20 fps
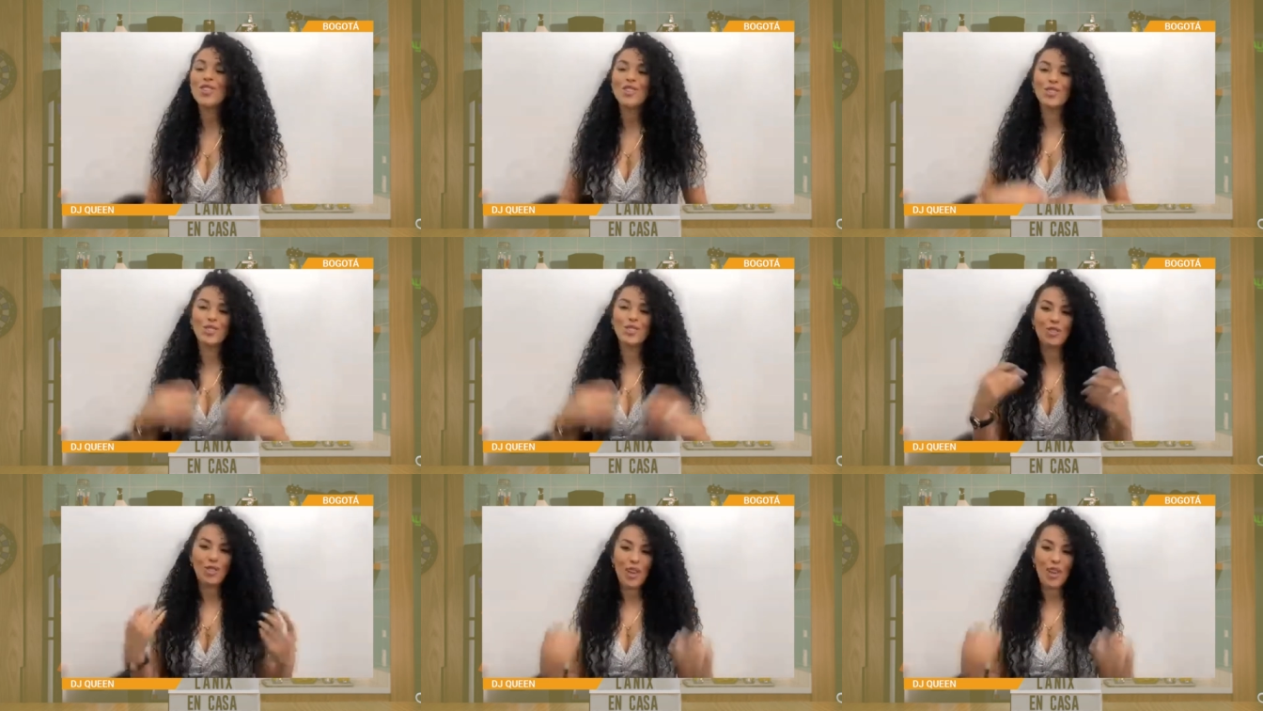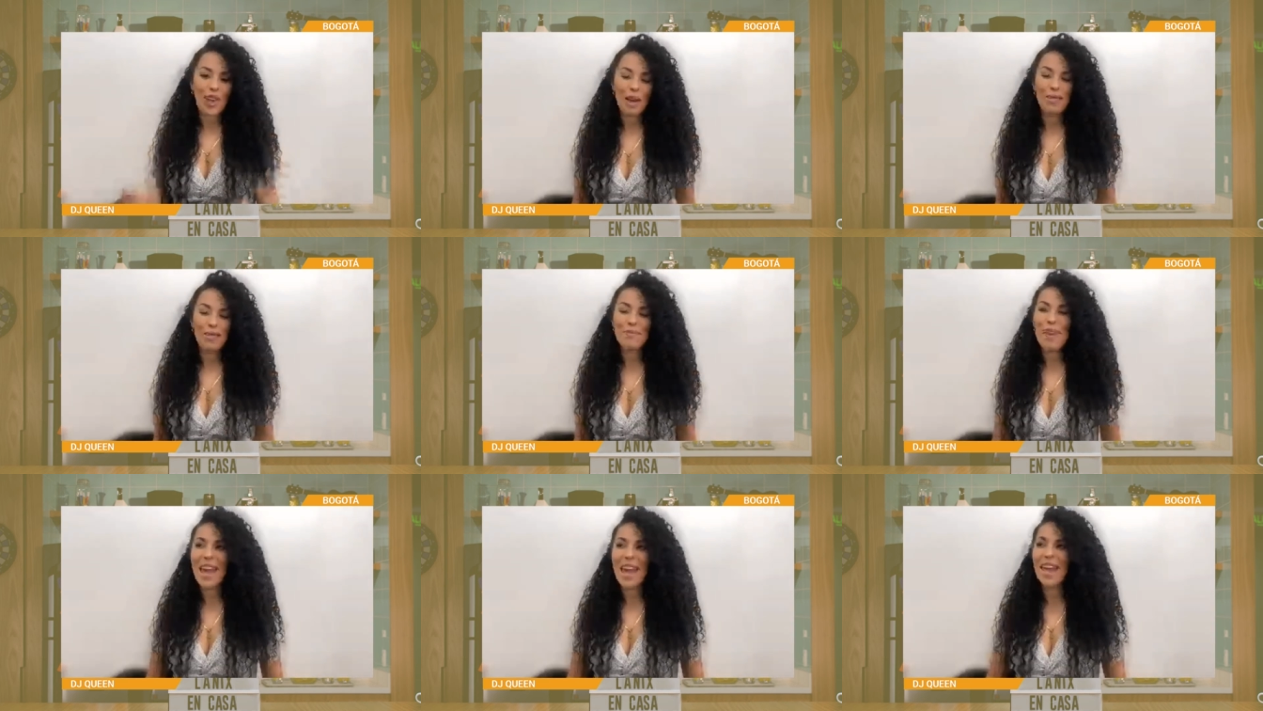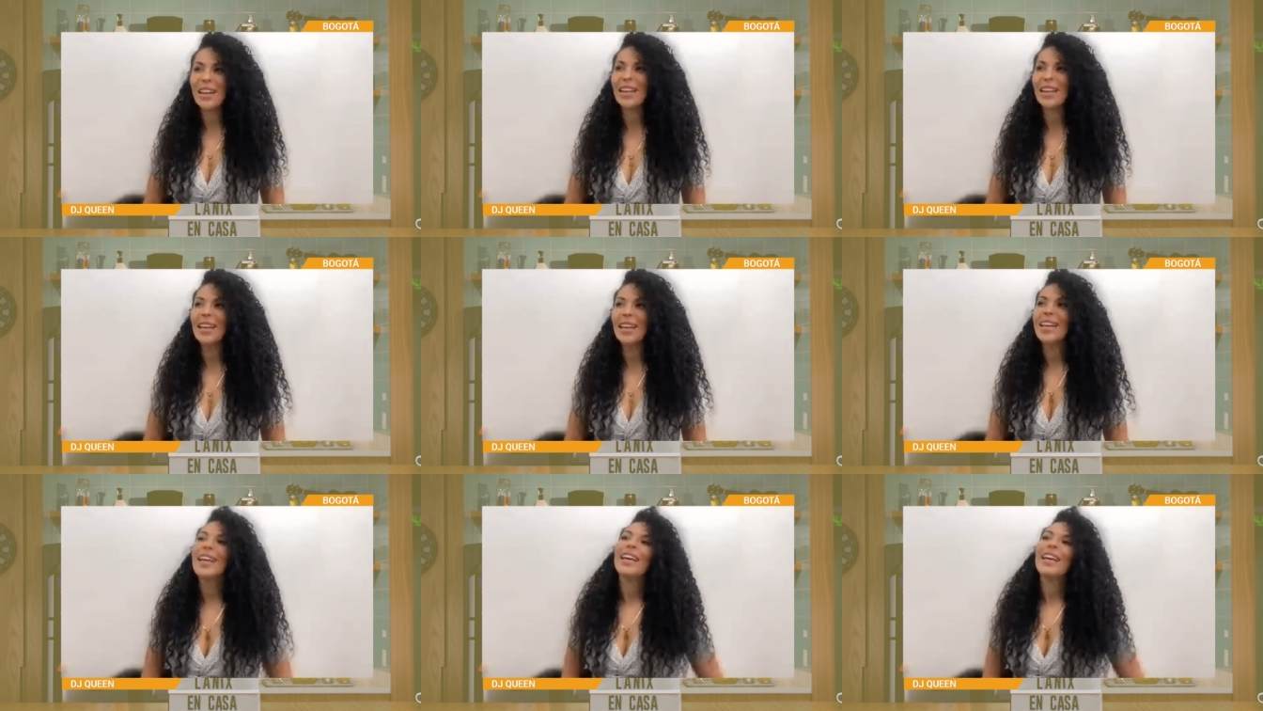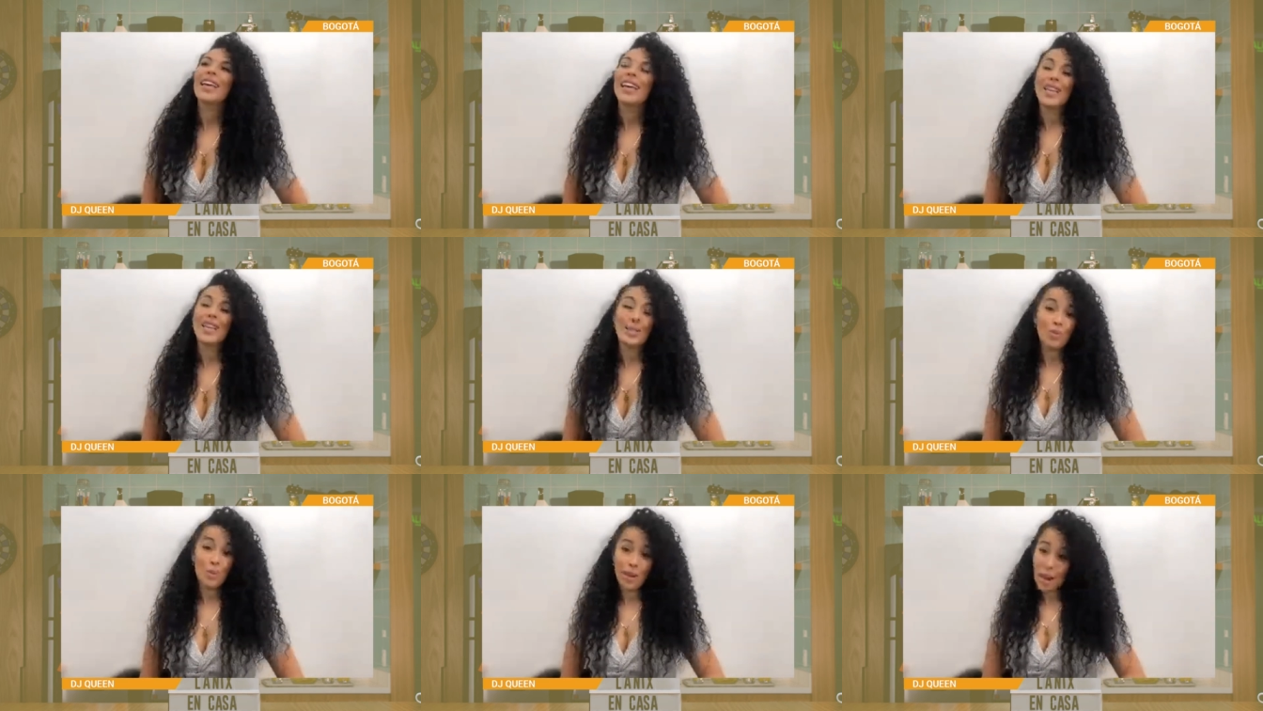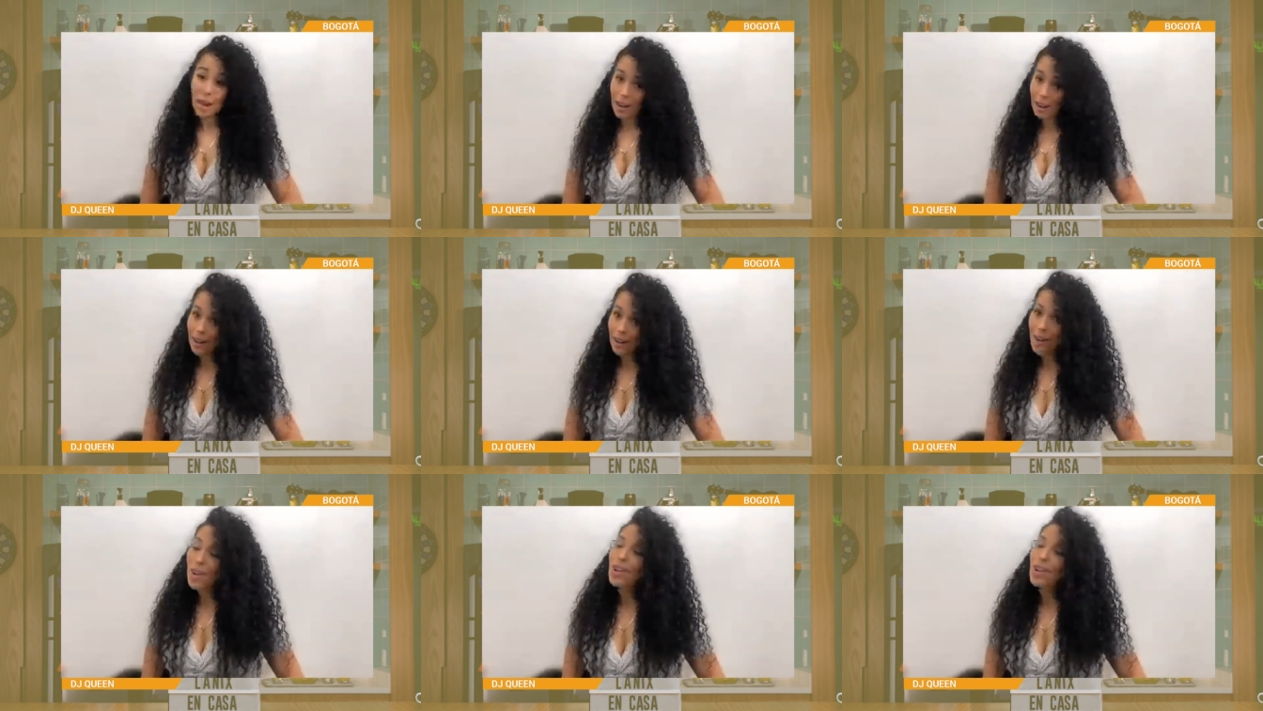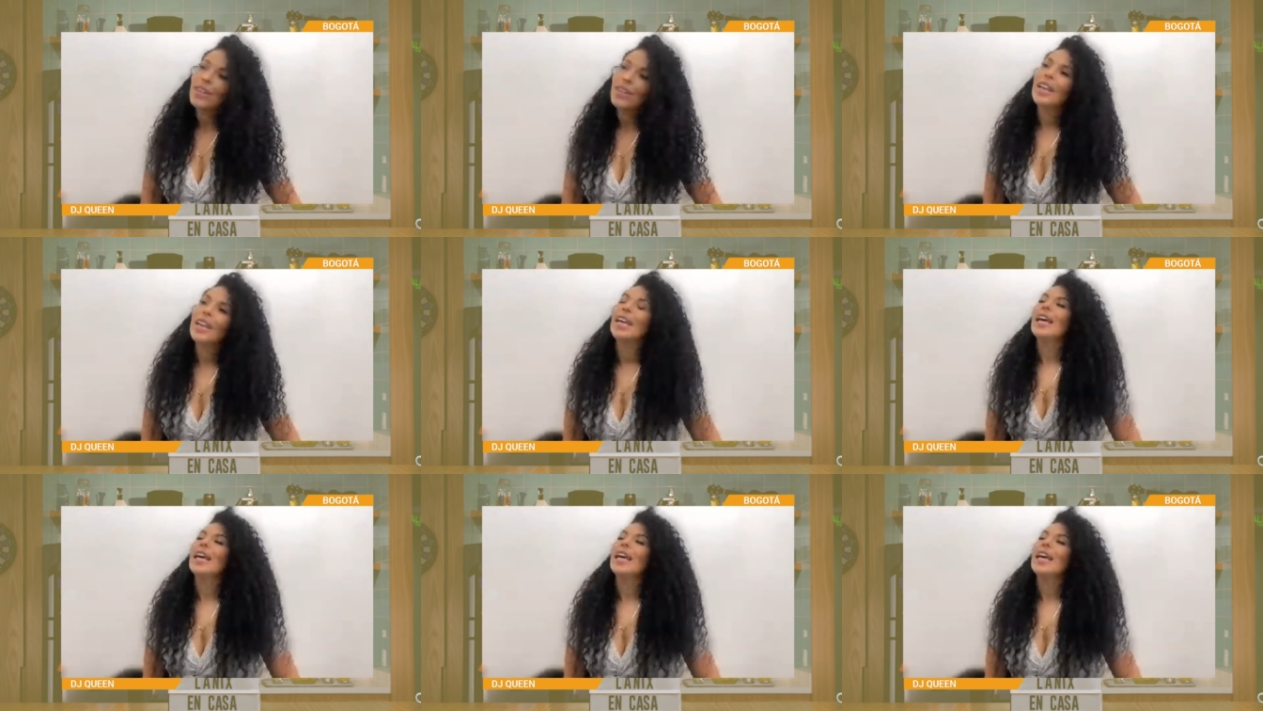entonces no quedan bien, que es un gran error.